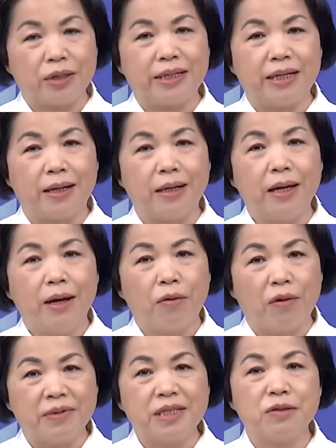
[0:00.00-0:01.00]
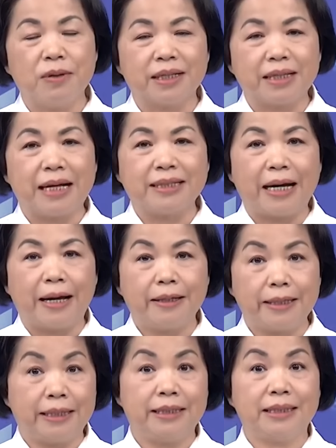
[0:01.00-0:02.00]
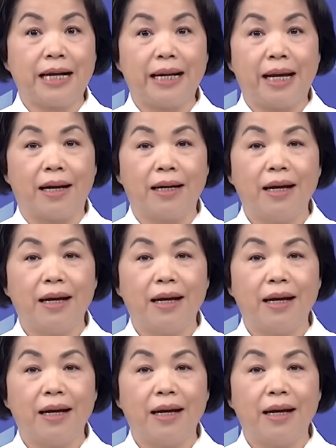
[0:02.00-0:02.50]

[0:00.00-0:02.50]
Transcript: 呢。我们希望大家眼睛擦亮，